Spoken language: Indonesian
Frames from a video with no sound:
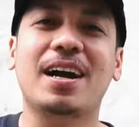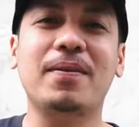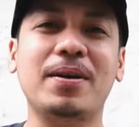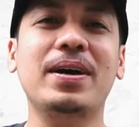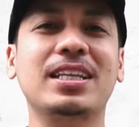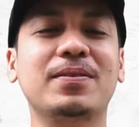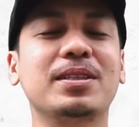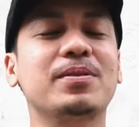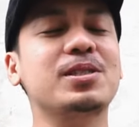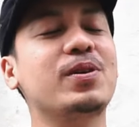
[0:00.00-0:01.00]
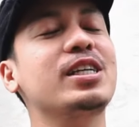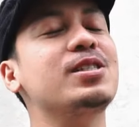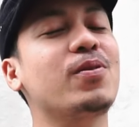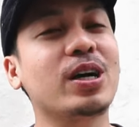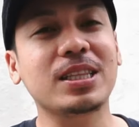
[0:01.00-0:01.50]
Apa kabar teman-teman semuanya?
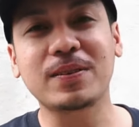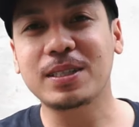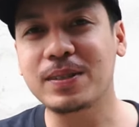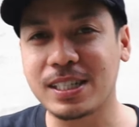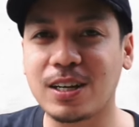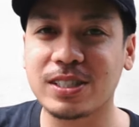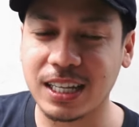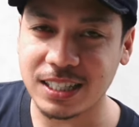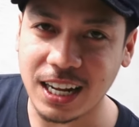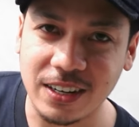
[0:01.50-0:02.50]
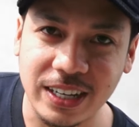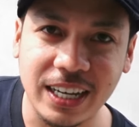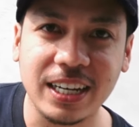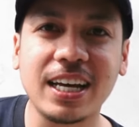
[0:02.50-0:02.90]
Semoga teman-teman selalu sehat selalu ya.